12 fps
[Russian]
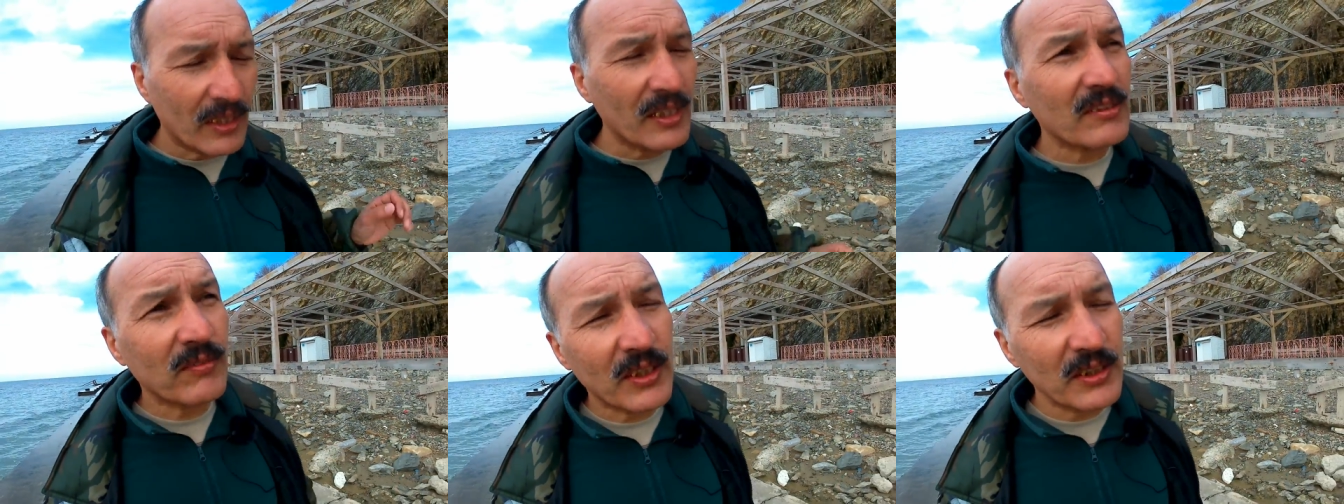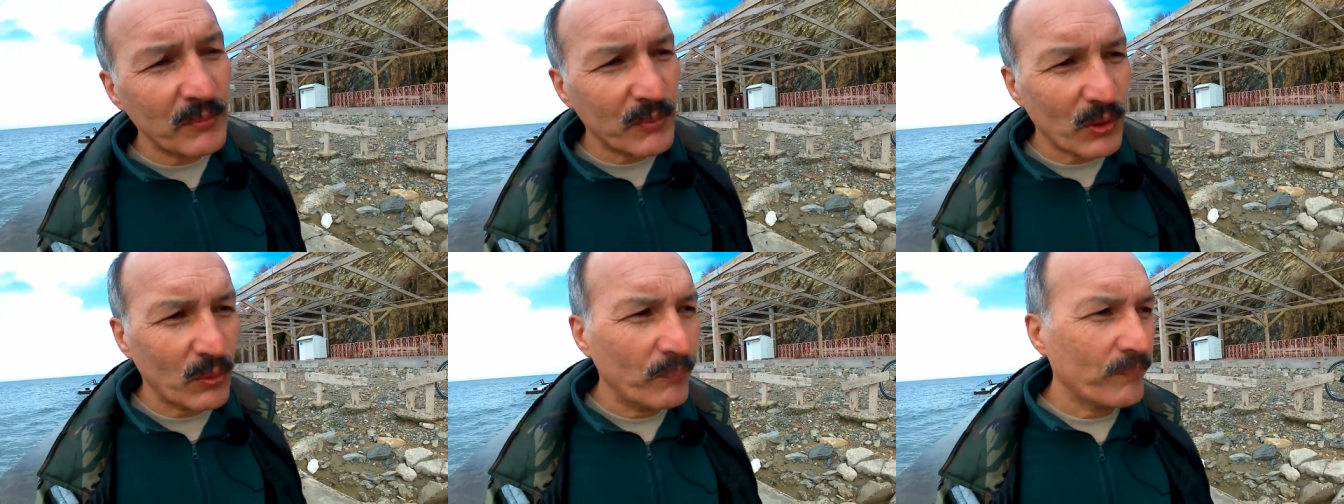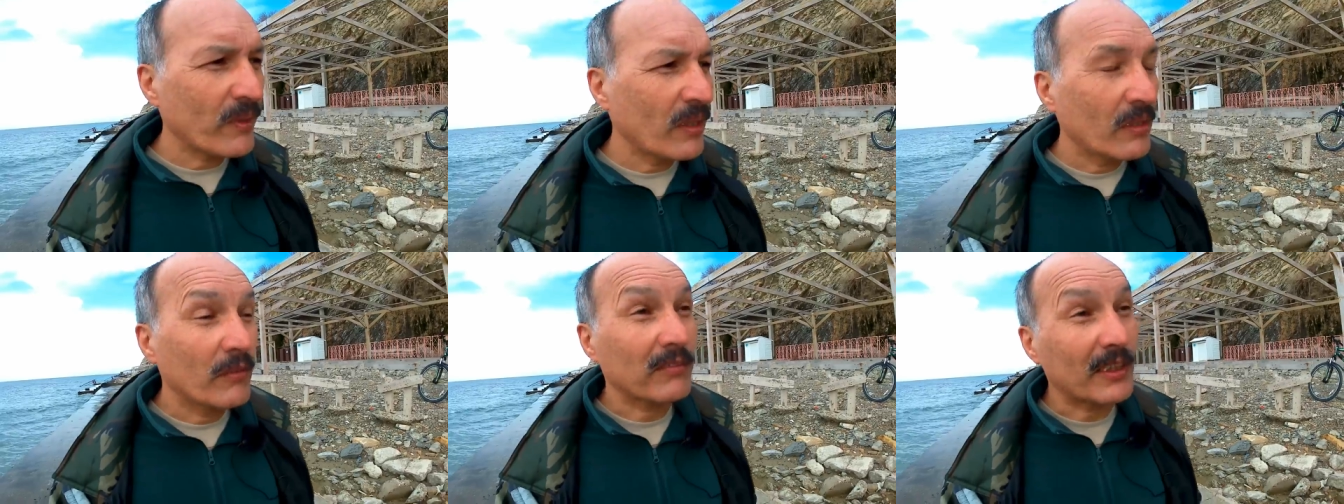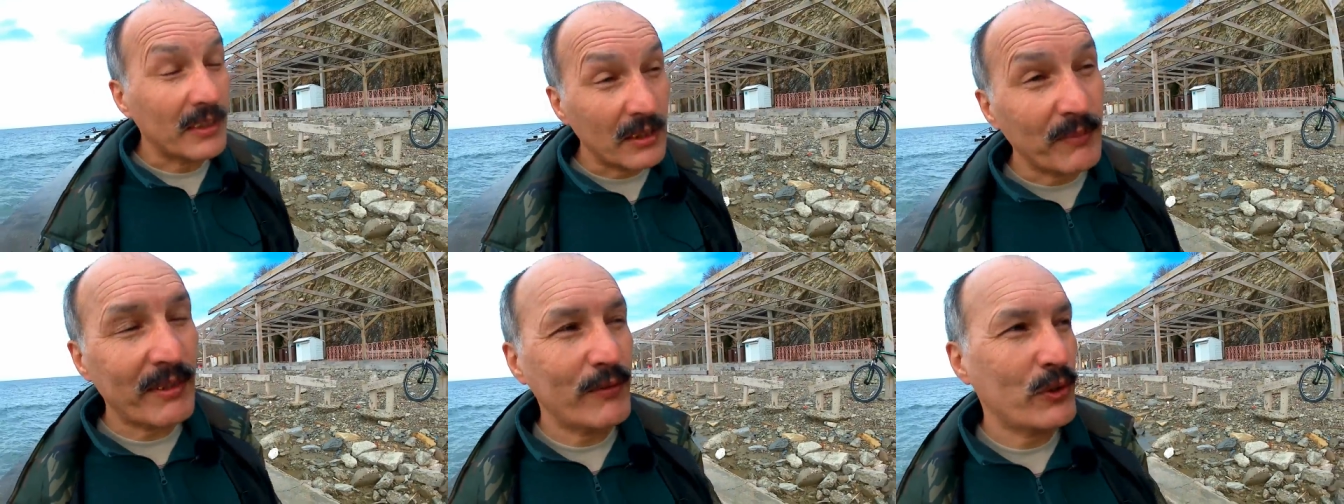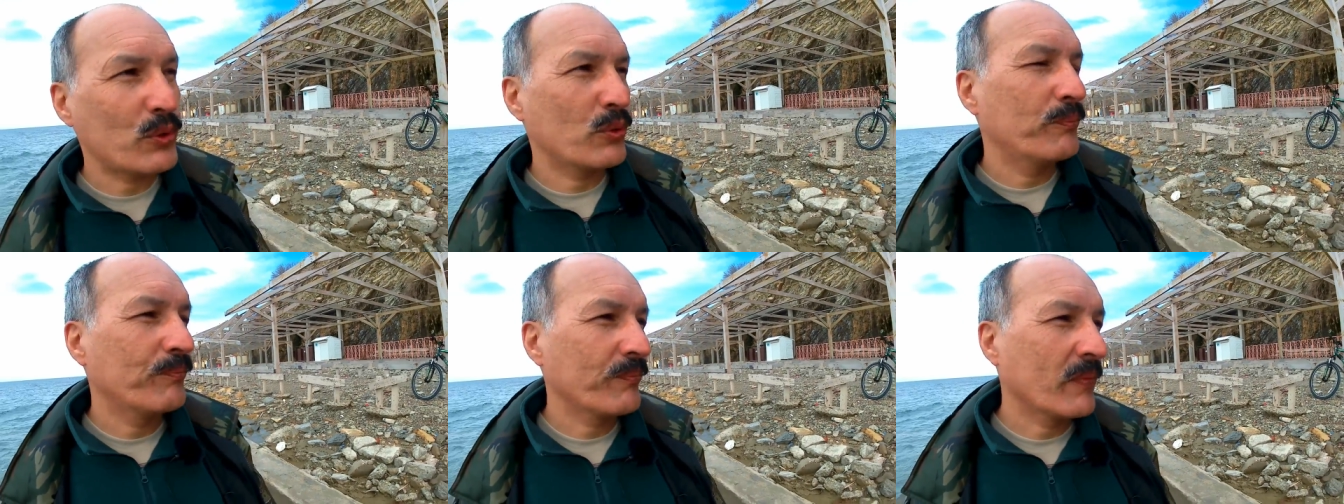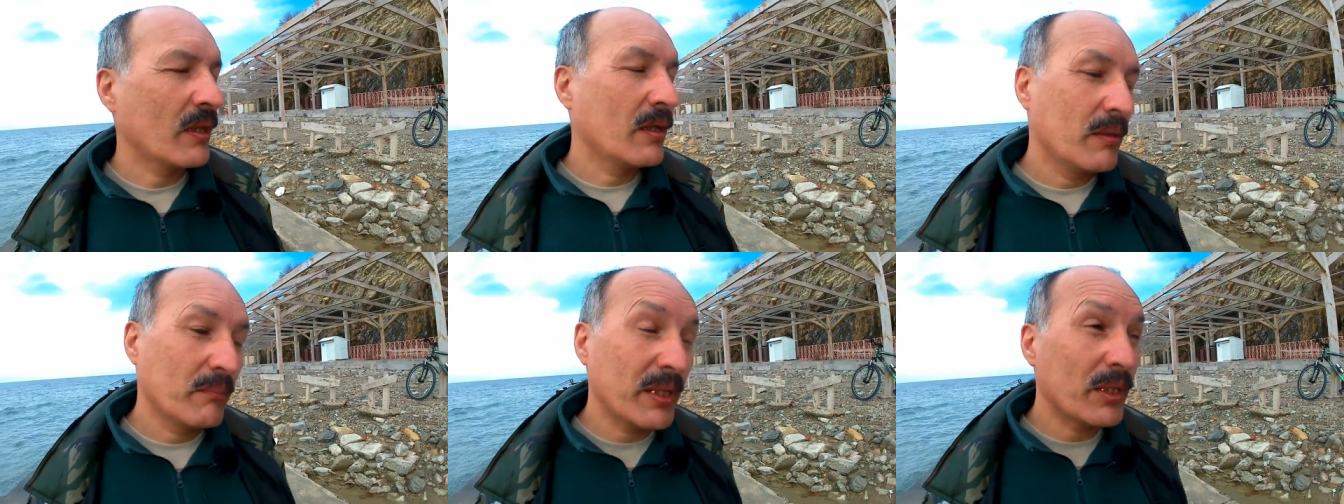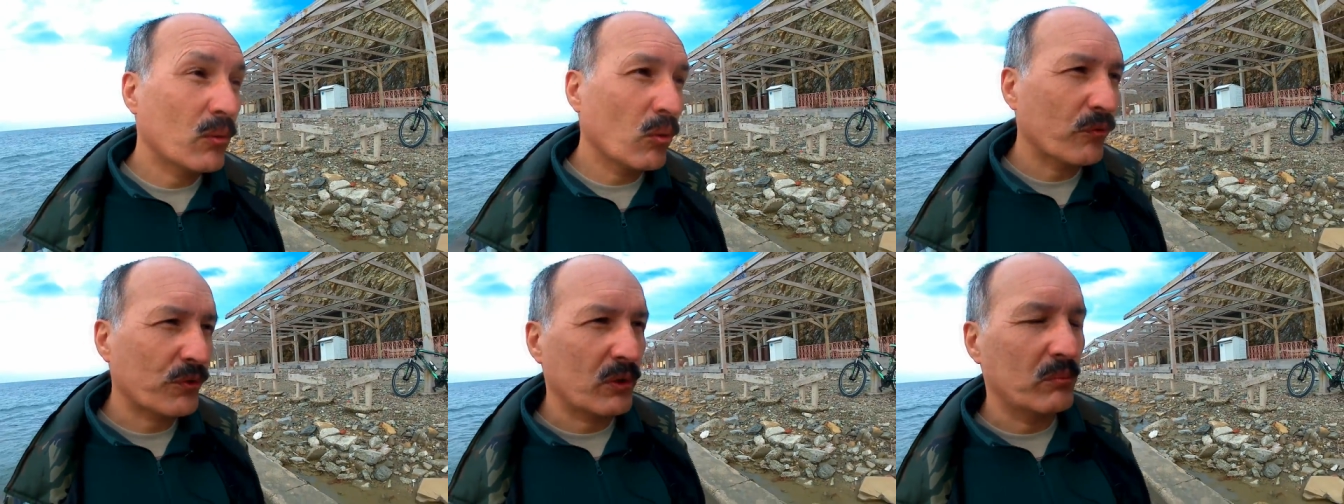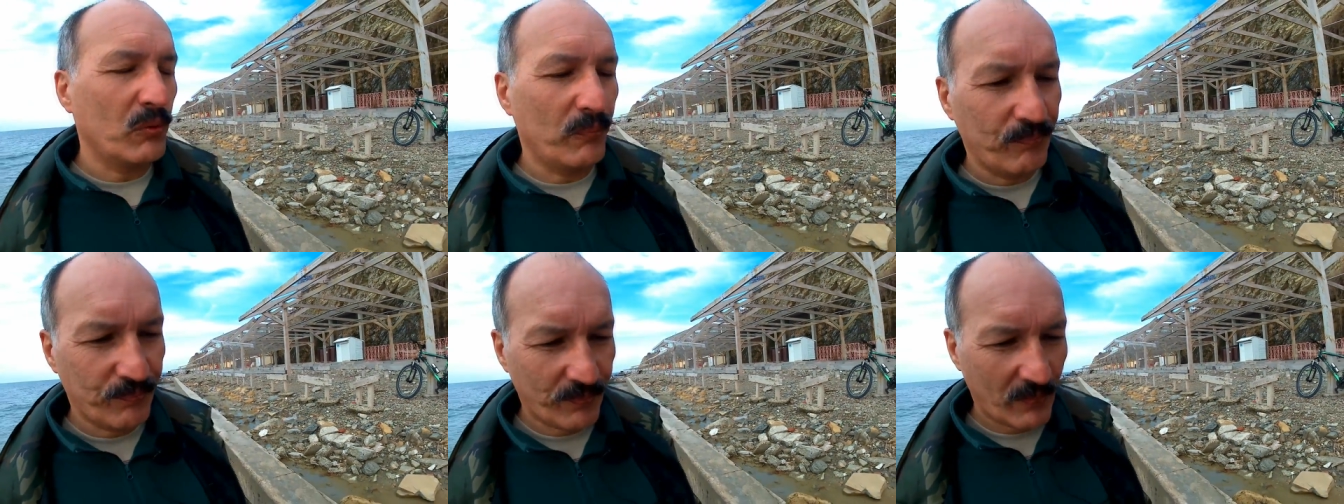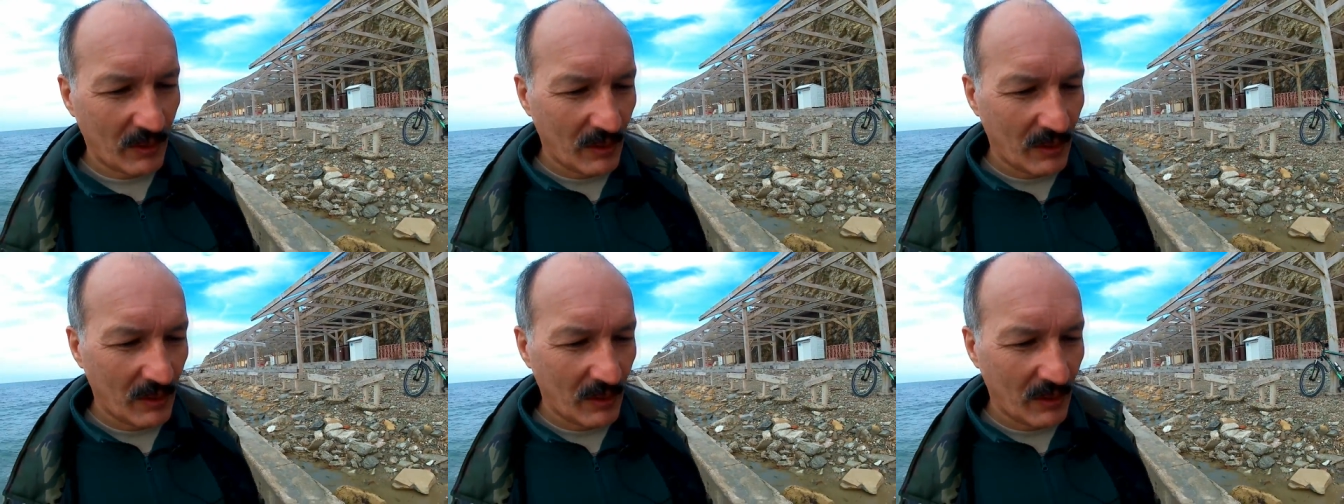как раз Владимиру Владимировичу Маяковскому.